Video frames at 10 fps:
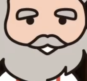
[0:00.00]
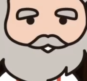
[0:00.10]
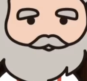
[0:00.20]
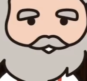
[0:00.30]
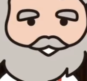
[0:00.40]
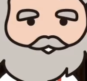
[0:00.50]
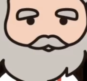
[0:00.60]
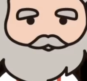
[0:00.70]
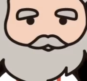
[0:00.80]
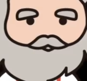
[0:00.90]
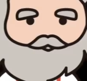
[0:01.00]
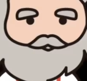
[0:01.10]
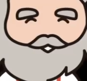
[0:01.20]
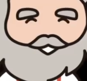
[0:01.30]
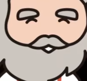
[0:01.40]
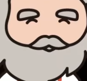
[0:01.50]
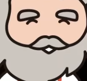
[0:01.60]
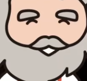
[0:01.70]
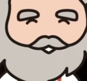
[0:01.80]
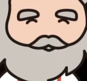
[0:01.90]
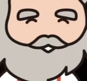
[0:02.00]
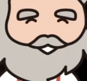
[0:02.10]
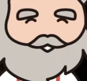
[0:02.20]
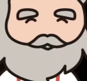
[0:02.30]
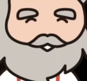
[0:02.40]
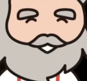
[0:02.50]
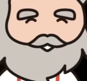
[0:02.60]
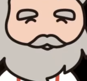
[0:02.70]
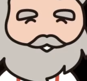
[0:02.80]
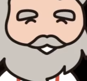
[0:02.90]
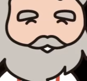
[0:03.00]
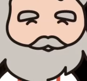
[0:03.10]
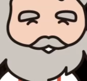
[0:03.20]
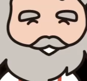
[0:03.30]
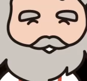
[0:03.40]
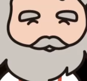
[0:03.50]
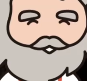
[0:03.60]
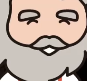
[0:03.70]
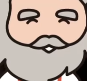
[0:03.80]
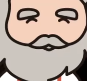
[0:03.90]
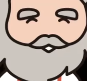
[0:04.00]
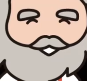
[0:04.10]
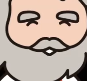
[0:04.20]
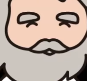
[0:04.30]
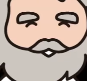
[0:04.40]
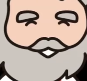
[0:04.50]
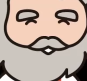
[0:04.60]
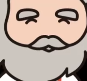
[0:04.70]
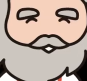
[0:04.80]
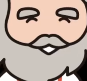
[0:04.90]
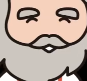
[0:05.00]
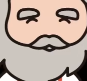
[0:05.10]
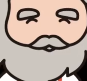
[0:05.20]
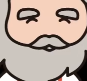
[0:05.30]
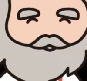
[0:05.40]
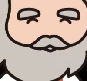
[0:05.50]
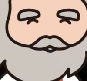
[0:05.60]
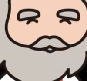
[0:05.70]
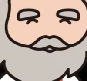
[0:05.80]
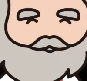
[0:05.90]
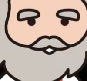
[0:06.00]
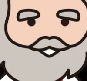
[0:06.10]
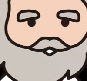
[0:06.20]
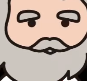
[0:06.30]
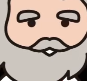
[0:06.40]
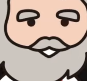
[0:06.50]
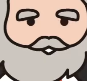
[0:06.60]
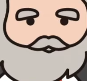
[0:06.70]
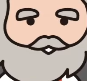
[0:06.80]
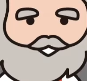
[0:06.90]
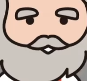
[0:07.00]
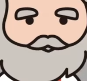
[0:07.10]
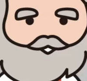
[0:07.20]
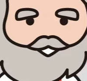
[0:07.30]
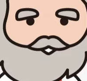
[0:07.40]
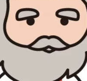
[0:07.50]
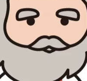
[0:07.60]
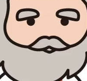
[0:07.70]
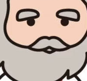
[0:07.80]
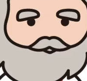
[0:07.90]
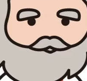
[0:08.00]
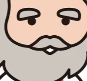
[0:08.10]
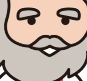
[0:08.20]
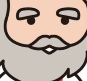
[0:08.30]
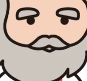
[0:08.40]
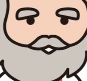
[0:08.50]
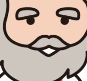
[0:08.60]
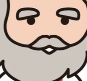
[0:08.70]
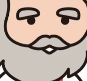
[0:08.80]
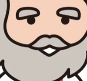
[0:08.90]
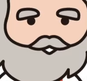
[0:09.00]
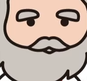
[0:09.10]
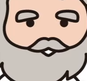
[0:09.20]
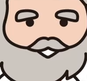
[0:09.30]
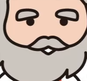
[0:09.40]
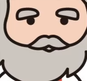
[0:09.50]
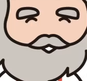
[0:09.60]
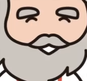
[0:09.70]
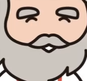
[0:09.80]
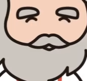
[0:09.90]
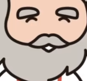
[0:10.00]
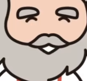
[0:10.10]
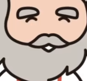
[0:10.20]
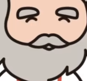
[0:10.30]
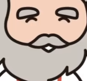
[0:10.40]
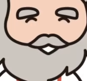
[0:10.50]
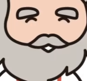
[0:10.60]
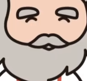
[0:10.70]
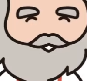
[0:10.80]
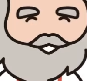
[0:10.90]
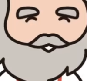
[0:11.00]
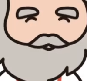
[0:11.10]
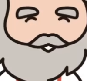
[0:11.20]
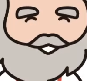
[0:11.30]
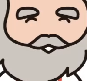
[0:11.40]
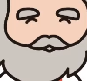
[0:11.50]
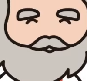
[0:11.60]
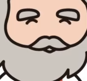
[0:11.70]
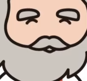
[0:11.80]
例えばアイヌ語弁論大会というのも開催されています板観楼と言いますがみんなでアイヌ語で楽しみましょうというイベントです